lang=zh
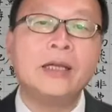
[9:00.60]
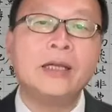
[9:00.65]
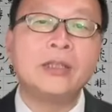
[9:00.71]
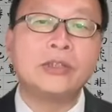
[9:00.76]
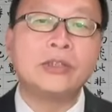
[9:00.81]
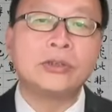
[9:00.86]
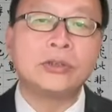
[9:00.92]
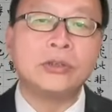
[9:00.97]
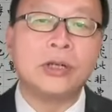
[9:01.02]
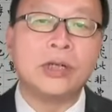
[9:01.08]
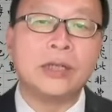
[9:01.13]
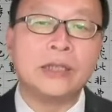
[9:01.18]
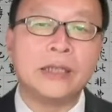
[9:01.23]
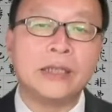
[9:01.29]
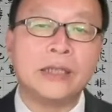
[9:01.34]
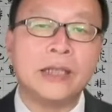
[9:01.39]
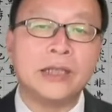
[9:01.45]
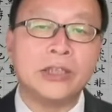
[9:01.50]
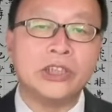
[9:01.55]
所
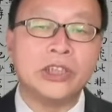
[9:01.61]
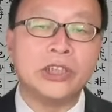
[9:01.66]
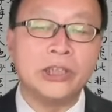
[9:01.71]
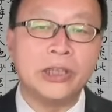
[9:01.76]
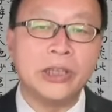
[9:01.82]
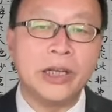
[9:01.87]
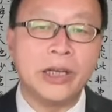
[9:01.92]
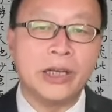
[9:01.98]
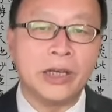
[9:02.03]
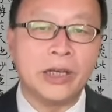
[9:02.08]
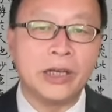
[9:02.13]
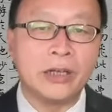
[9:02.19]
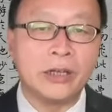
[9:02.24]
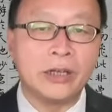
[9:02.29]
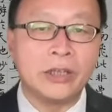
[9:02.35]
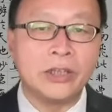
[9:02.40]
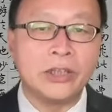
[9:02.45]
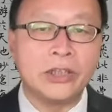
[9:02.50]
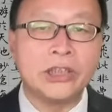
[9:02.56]
得的经验
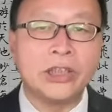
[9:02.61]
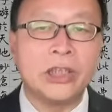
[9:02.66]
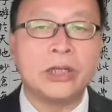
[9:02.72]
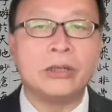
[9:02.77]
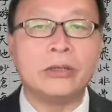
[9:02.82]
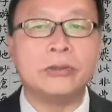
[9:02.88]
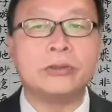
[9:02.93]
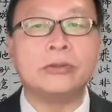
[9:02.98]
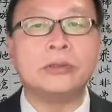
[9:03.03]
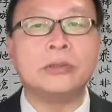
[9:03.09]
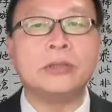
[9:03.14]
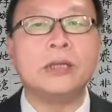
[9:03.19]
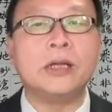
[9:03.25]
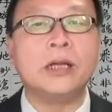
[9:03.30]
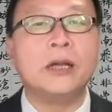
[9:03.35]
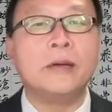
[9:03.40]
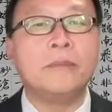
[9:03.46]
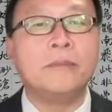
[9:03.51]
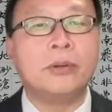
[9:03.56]
和教训，
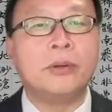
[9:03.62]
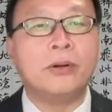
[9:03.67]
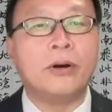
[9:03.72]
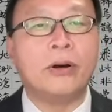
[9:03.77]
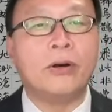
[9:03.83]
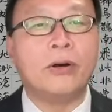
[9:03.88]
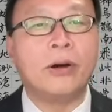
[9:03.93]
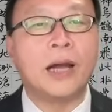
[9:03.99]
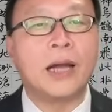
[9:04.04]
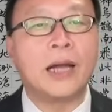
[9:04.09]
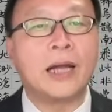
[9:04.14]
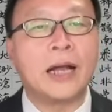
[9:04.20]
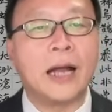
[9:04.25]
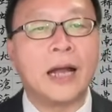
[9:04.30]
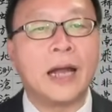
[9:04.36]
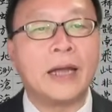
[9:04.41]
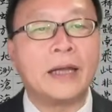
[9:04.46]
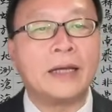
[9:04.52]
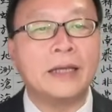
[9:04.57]
破坏
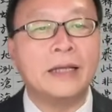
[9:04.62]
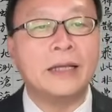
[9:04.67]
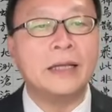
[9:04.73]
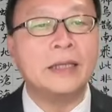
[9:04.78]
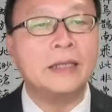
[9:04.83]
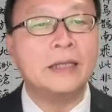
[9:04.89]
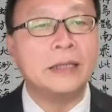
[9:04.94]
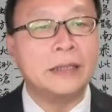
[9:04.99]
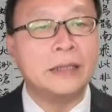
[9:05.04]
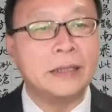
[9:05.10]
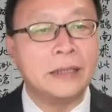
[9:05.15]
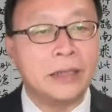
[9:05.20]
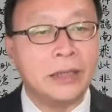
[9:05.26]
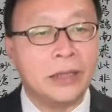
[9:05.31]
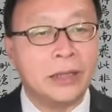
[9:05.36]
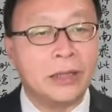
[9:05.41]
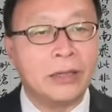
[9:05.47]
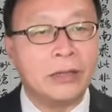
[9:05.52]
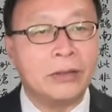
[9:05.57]
改革
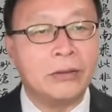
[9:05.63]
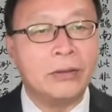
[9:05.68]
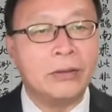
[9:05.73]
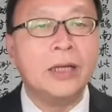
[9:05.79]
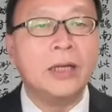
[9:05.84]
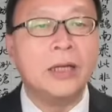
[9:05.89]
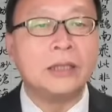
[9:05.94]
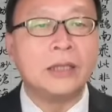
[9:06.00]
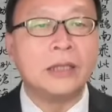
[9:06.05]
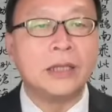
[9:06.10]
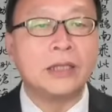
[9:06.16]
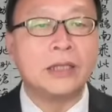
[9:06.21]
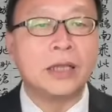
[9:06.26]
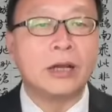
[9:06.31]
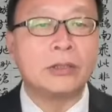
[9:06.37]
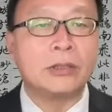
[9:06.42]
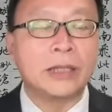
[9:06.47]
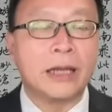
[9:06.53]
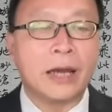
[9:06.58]
以后得
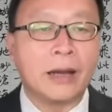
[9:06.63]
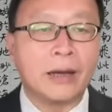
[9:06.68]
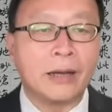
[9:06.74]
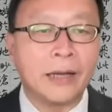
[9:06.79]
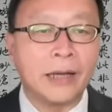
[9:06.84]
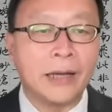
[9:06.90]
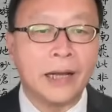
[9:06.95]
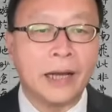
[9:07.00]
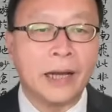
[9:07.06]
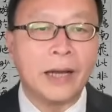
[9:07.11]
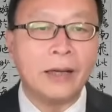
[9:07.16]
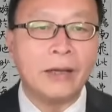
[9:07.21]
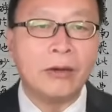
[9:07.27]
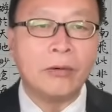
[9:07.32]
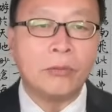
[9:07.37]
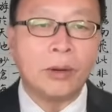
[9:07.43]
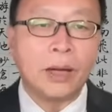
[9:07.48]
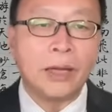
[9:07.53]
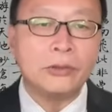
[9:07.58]
到党内啊
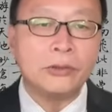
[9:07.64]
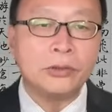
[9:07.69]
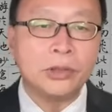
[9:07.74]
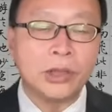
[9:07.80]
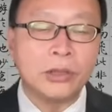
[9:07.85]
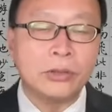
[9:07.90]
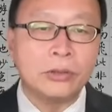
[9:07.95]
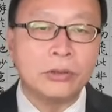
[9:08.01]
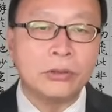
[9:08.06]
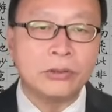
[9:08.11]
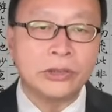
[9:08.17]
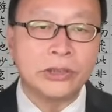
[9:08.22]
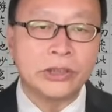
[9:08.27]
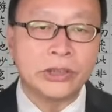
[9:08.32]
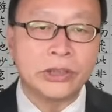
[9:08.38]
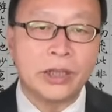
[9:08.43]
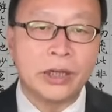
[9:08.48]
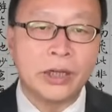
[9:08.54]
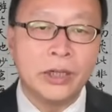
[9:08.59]
完全共
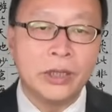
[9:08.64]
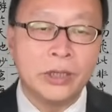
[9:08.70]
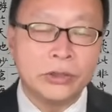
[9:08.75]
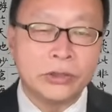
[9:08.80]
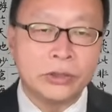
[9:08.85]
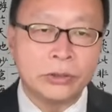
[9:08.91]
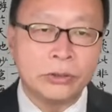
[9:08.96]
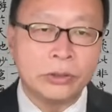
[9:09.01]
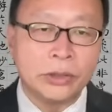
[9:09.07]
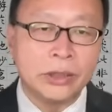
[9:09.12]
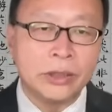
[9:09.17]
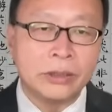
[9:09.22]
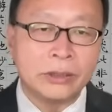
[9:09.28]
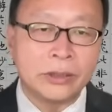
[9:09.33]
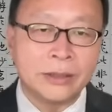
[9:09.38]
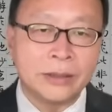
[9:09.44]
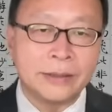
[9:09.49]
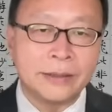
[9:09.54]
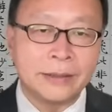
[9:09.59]
识的所有
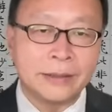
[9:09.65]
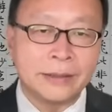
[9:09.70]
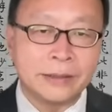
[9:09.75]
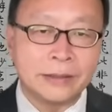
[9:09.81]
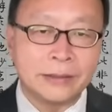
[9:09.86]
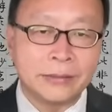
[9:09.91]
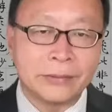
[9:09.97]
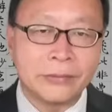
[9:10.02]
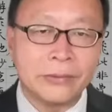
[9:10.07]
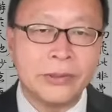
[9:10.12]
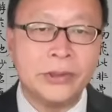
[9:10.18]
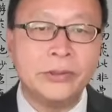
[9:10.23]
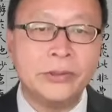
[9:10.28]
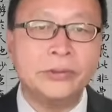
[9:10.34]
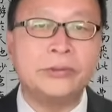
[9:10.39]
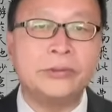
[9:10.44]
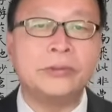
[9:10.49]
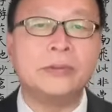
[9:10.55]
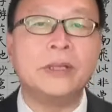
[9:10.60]
的政治规
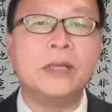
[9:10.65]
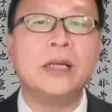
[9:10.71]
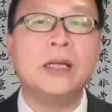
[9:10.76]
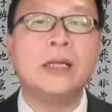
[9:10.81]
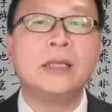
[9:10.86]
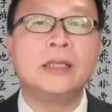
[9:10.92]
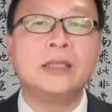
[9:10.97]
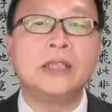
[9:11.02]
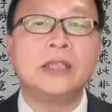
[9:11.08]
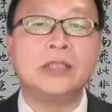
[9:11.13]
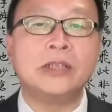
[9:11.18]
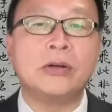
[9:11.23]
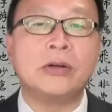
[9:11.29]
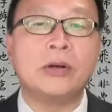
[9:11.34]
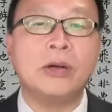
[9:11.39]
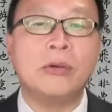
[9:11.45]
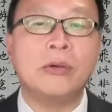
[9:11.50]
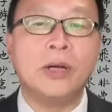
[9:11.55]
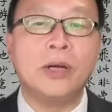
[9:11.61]
矩，这就
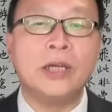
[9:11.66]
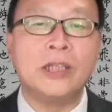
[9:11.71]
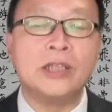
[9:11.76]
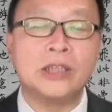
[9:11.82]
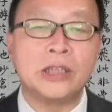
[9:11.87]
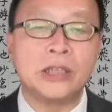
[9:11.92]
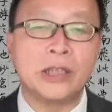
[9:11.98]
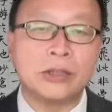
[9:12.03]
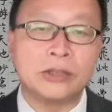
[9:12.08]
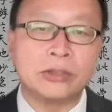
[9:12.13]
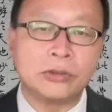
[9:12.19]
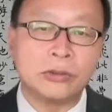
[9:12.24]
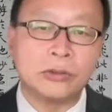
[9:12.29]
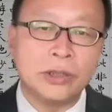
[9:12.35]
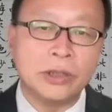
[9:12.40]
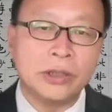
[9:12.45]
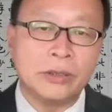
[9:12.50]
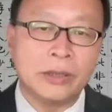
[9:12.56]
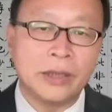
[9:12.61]
会威胁到
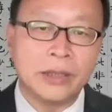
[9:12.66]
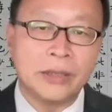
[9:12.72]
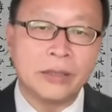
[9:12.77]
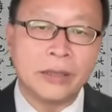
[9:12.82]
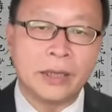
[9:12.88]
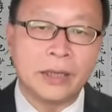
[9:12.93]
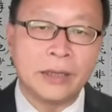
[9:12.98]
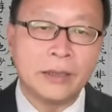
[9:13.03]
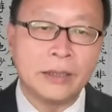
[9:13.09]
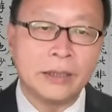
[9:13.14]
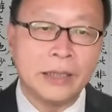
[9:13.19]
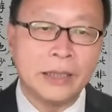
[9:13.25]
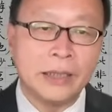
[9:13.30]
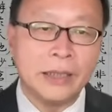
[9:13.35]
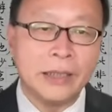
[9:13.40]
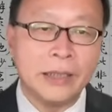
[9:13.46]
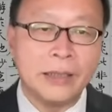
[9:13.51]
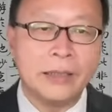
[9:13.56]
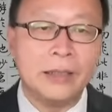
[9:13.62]
所有人的
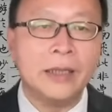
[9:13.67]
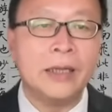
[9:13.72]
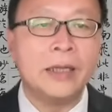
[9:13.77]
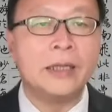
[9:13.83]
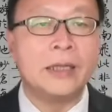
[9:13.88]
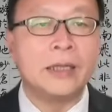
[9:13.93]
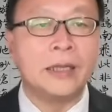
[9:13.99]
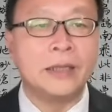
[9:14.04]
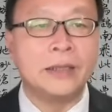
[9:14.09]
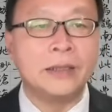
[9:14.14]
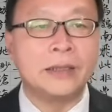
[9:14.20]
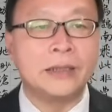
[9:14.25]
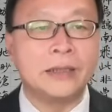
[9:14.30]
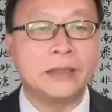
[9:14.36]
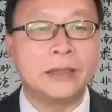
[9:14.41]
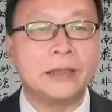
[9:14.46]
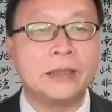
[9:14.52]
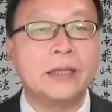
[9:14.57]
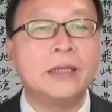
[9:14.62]
利益。因
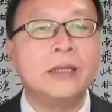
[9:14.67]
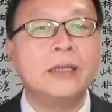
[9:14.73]
此，